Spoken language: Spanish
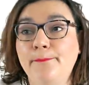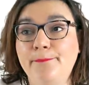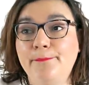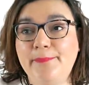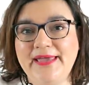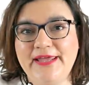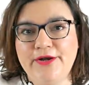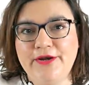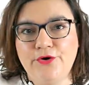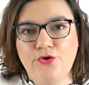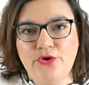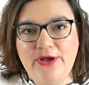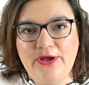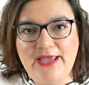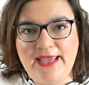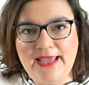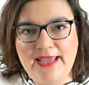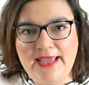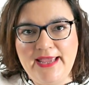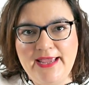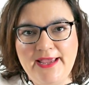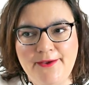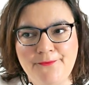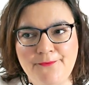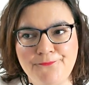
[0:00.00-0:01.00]
pero
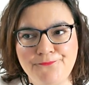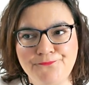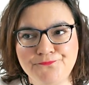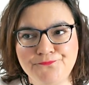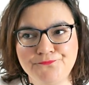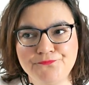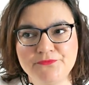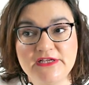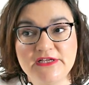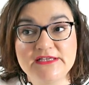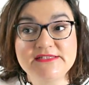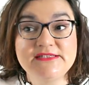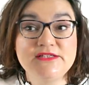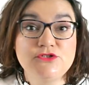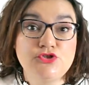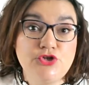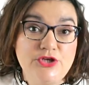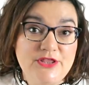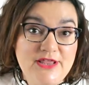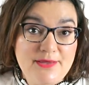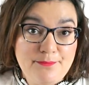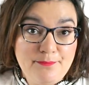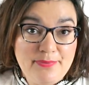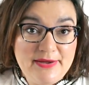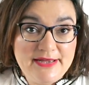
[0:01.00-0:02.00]
em, si sois
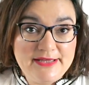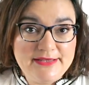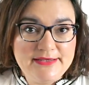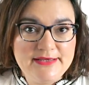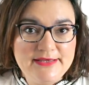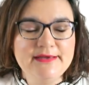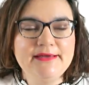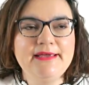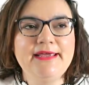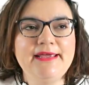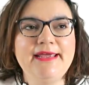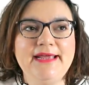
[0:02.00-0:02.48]
de España,